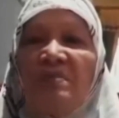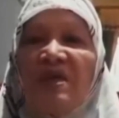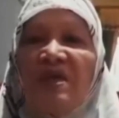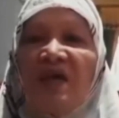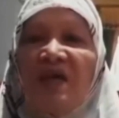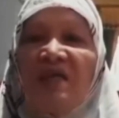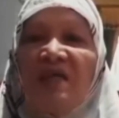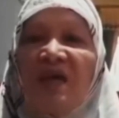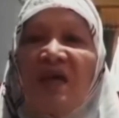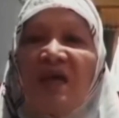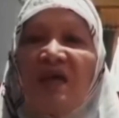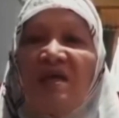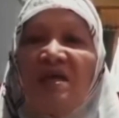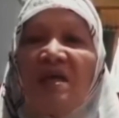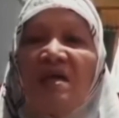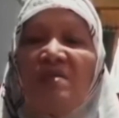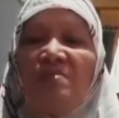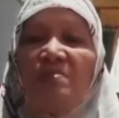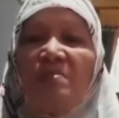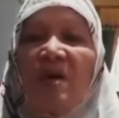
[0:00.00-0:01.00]
Menyatakan
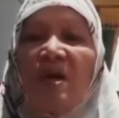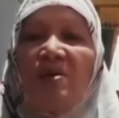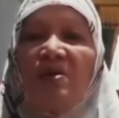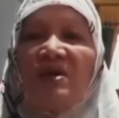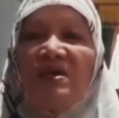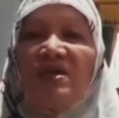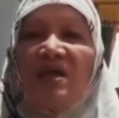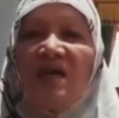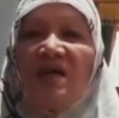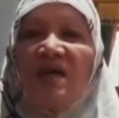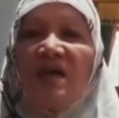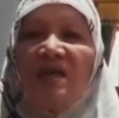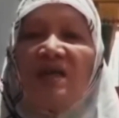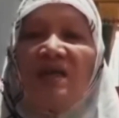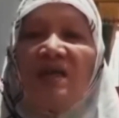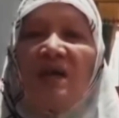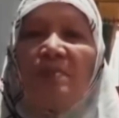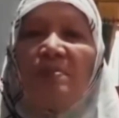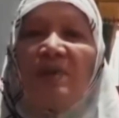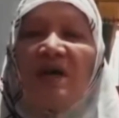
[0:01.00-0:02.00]
bahwa saya
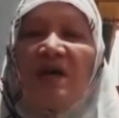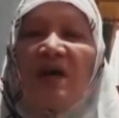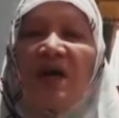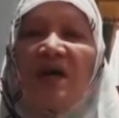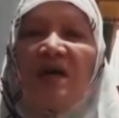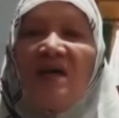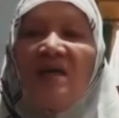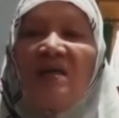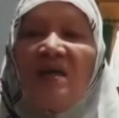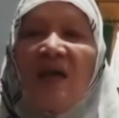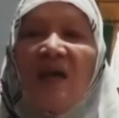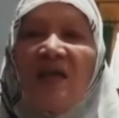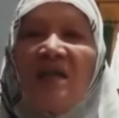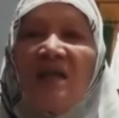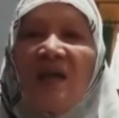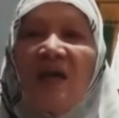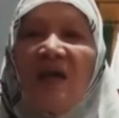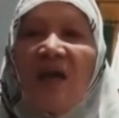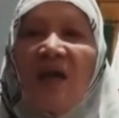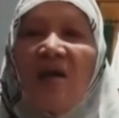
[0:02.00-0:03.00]
tidak pernah
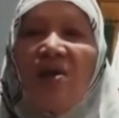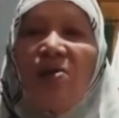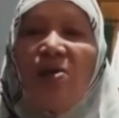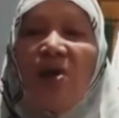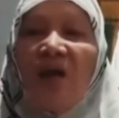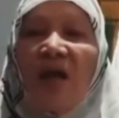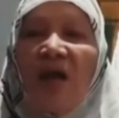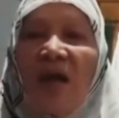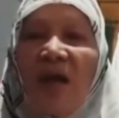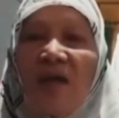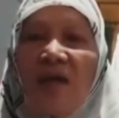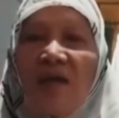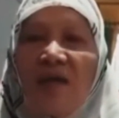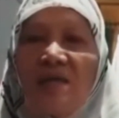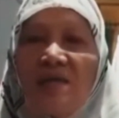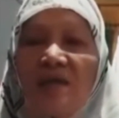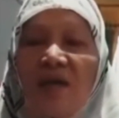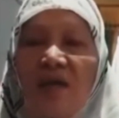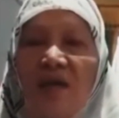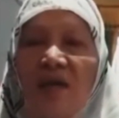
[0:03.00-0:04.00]
ditelantarkan oleh
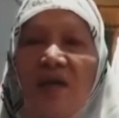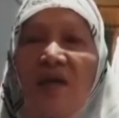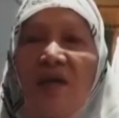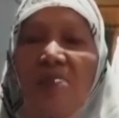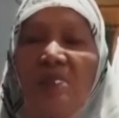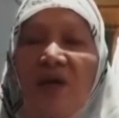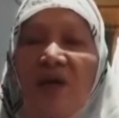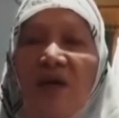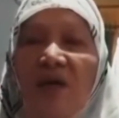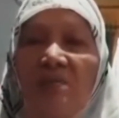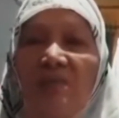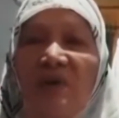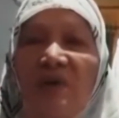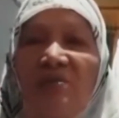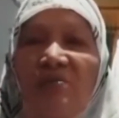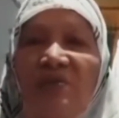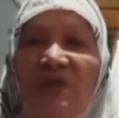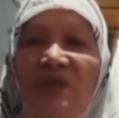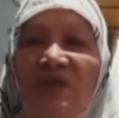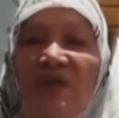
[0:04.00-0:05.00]
anak saya yang bernama
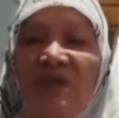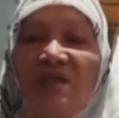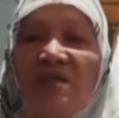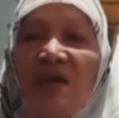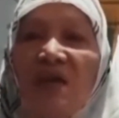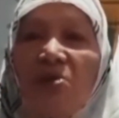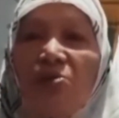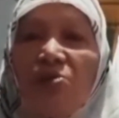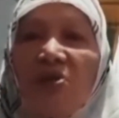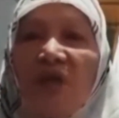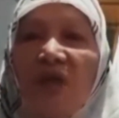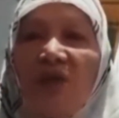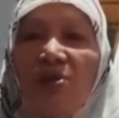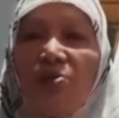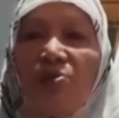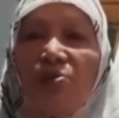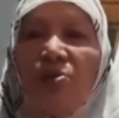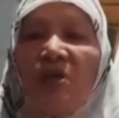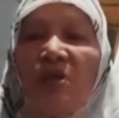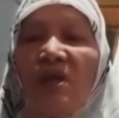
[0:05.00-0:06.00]
Fitri Sahul
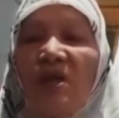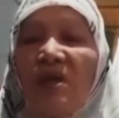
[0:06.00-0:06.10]
Teru.